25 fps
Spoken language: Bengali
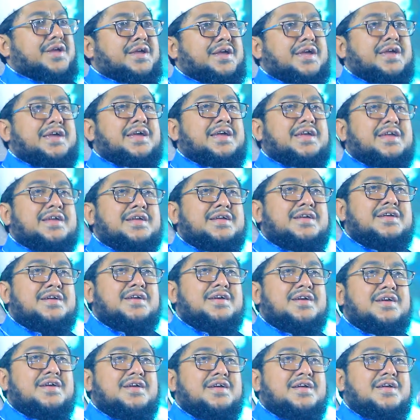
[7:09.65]
দেখি
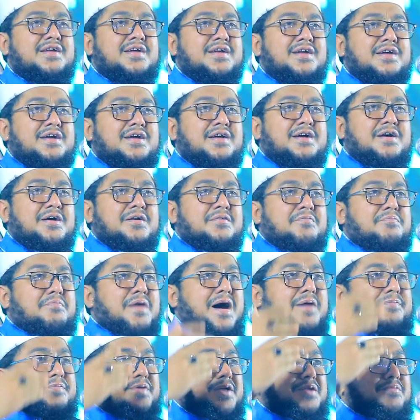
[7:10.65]

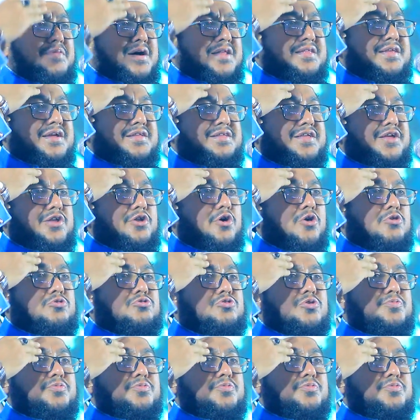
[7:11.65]
বাপের মাথা দিয়ে রক্ত